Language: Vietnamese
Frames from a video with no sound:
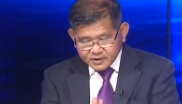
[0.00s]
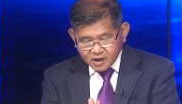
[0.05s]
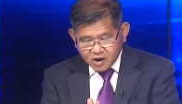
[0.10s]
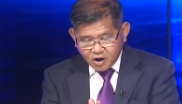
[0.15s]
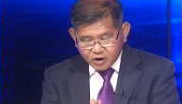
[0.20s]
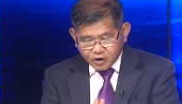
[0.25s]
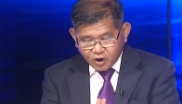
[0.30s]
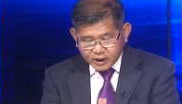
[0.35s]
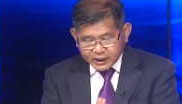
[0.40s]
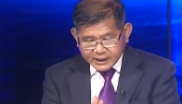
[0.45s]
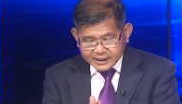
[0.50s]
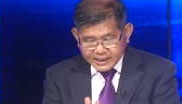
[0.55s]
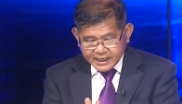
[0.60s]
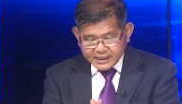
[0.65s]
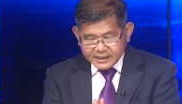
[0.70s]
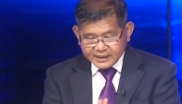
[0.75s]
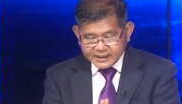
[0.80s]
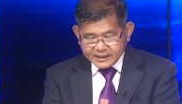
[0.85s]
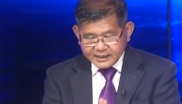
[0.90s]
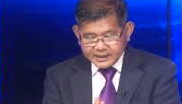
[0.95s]
Họ nói cái
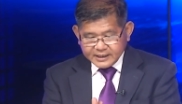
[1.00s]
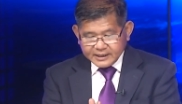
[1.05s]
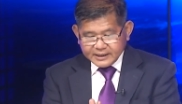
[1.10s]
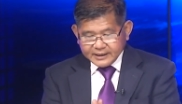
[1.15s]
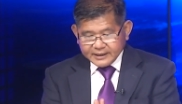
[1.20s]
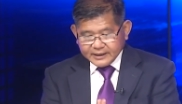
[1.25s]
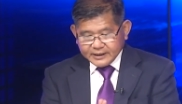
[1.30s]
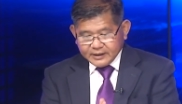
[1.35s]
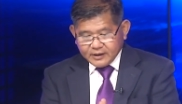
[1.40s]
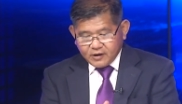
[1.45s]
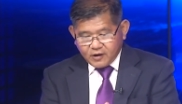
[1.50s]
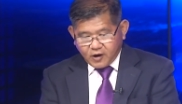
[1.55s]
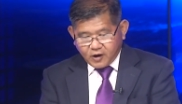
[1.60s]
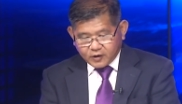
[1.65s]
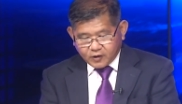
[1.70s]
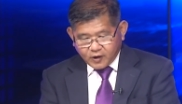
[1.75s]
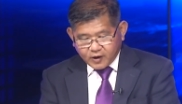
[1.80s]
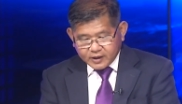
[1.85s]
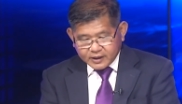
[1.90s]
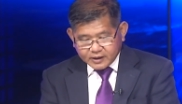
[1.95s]
gì?
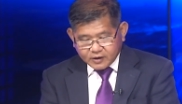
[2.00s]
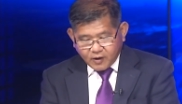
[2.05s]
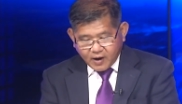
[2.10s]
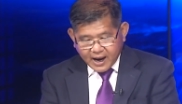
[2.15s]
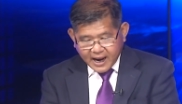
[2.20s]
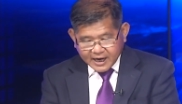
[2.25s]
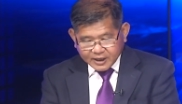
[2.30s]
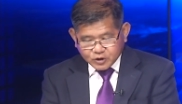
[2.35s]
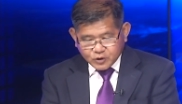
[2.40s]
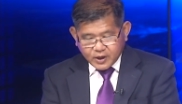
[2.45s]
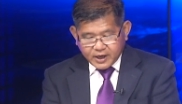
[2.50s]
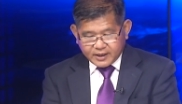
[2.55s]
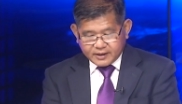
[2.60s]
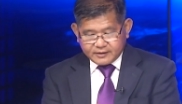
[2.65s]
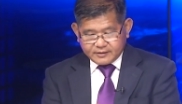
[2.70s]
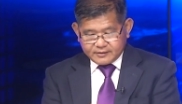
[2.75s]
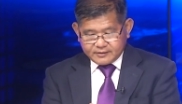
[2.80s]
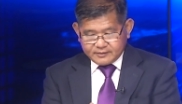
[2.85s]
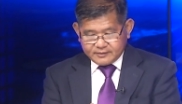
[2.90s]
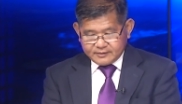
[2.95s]
Họ nói có hai chuyện.
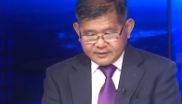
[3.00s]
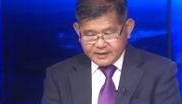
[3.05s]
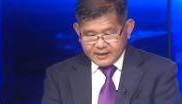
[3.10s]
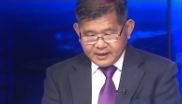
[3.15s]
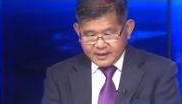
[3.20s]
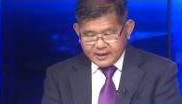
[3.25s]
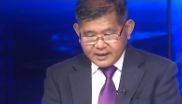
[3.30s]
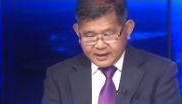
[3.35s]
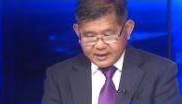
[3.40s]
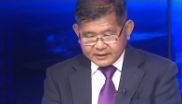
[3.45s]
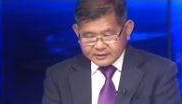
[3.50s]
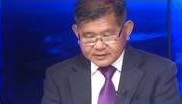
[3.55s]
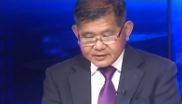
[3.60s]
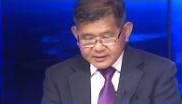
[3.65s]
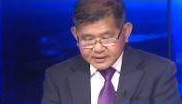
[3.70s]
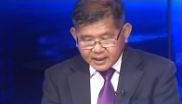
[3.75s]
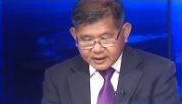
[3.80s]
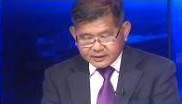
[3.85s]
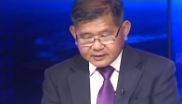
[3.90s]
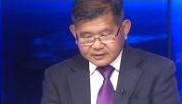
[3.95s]
Thứ
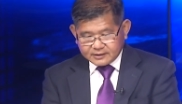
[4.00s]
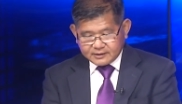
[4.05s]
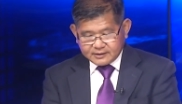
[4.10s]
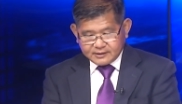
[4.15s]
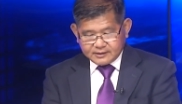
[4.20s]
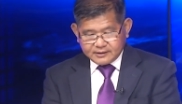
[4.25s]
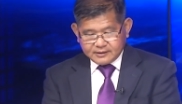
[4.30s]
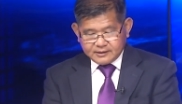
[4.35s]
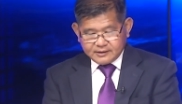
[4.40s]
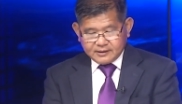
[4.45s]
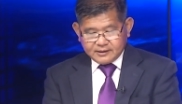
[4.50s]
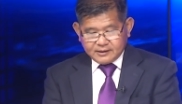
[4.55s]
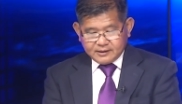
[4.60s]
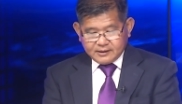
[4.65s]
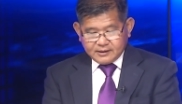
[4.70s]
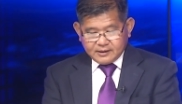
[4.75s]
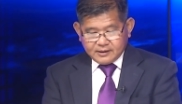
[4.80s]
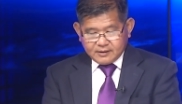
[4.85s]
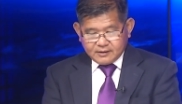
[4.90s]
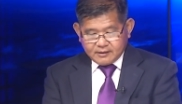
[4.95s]
nhất,
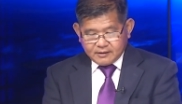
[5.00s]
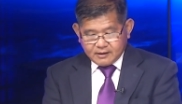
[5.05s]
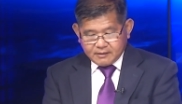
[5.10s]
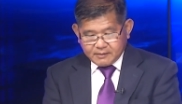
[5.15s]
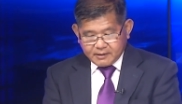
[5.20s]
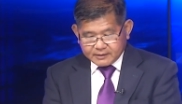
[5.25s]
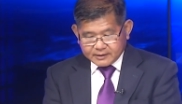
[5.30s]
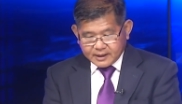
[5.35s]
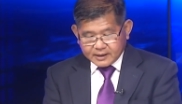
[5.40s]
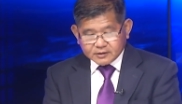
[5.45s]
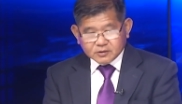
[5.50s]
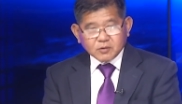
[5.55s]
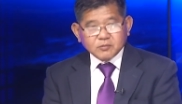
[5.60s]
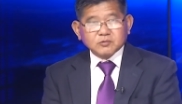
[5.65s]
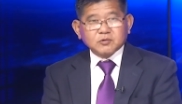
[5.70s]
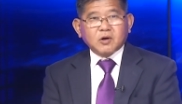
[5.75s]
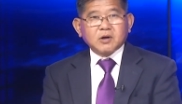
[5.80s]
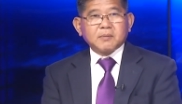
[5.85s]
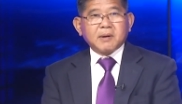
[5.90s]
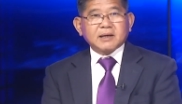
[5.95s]
họ bảo rằng
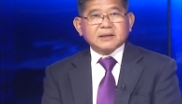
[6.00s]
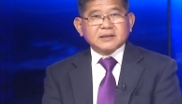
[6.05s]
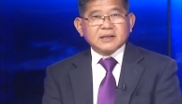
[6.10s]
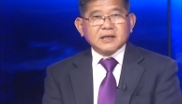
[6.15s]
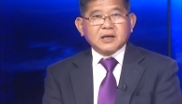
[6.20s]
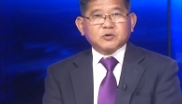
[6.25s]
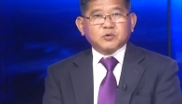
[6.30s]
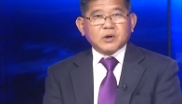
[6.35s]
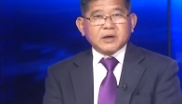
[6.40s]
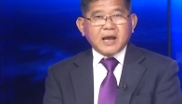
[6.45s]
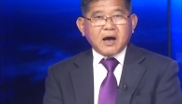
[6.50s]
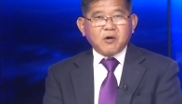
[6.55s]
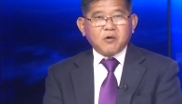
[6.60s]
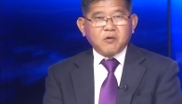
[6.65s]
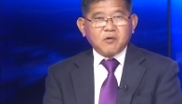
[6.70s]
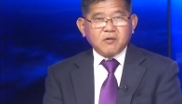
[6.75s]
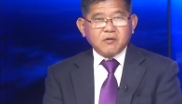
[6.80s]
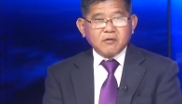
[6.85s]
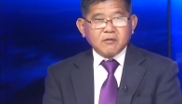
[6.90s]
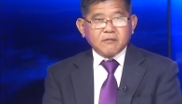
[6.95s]
chúng tôi là bác sĩ ở tuyến
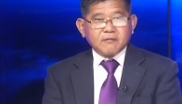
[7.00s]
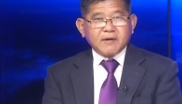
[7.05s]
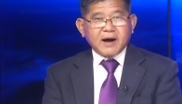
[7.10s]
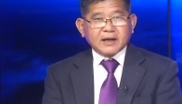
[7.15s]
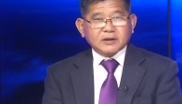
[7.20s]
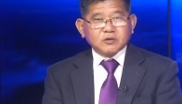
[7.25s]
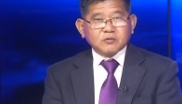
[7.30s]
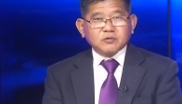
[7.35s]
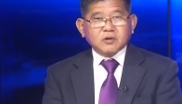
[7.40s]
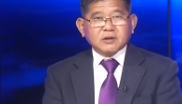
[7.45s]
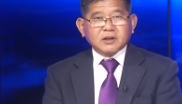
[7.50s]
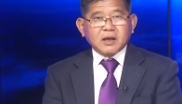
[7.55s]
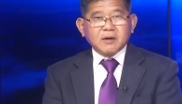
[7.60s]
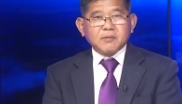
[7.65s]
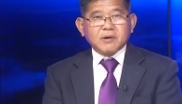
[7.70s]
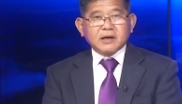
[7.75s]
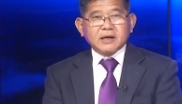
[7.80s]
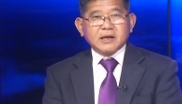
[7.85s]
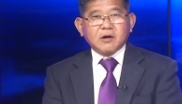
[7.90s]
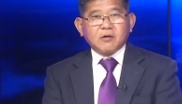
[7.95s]
đầu, và chúng tôi thấy
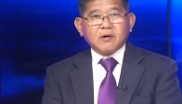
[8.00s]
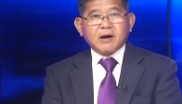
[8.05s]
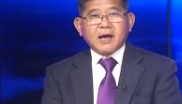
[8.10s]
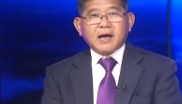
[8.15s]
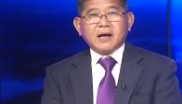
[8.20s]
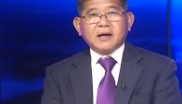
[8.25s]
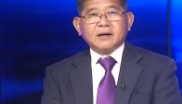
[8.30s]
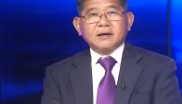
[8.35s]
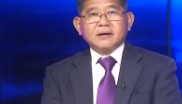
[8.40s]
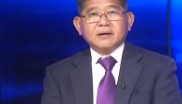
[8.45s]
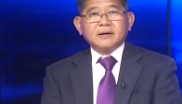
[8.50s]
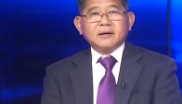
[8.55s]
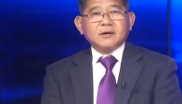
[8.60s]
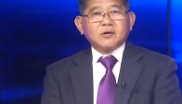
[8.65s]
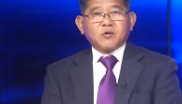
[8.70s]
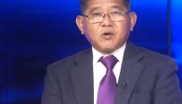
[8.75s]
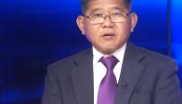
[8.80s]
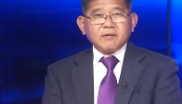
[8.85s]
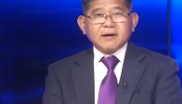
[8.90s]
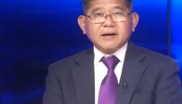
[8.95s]
một cái điều là
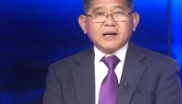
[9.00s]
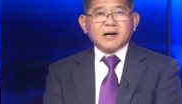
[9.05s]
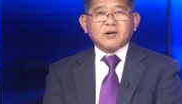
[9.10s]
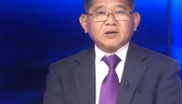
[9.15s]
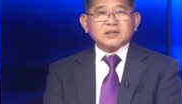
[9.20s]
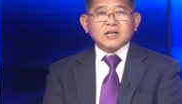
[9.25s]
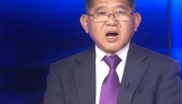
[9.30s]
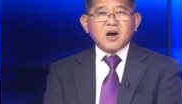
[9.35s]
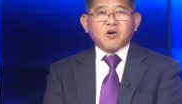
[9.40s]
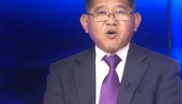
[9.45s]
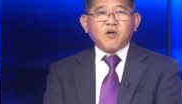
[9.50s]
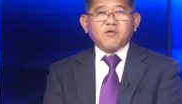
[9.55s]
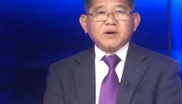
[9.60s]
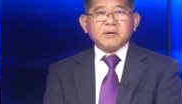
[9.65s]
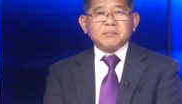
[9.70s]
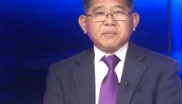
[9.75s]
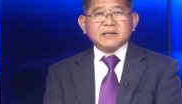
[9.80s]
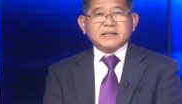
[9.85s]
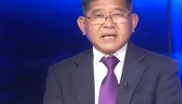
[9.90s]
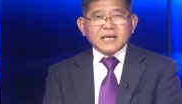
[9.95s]
quý vị đừng có sợ
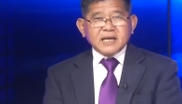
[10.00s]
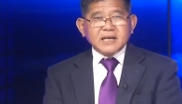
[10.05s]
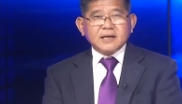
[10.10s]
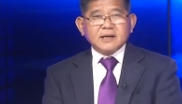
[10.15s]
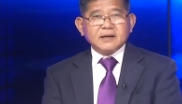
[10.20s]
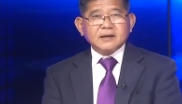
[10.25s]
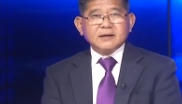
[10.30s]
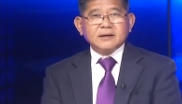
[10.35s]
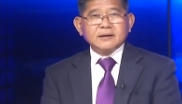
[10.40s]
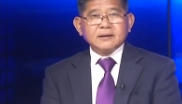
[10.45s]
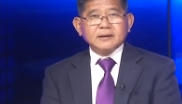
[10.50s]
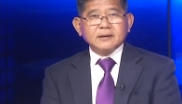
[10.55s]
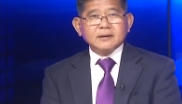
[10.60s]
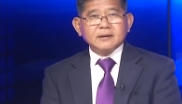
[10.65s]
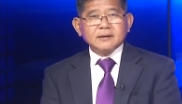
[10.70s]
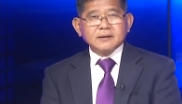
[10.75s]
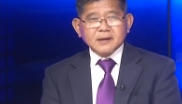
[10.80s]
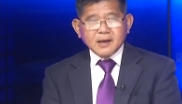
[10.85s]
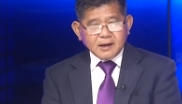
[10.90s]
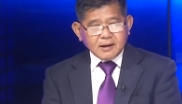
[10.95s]
Covid-19,
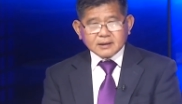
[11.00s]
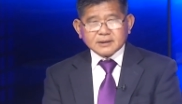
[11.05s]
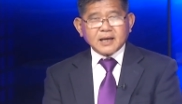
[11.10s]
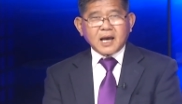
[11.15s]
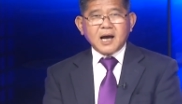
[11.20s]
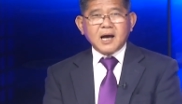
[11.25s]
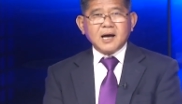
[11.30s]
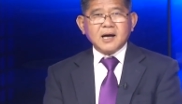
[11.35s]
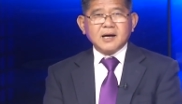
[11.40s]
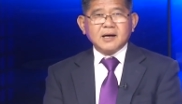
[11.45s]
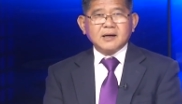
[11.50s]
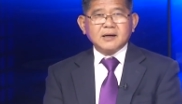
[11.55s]
đừng có sợ.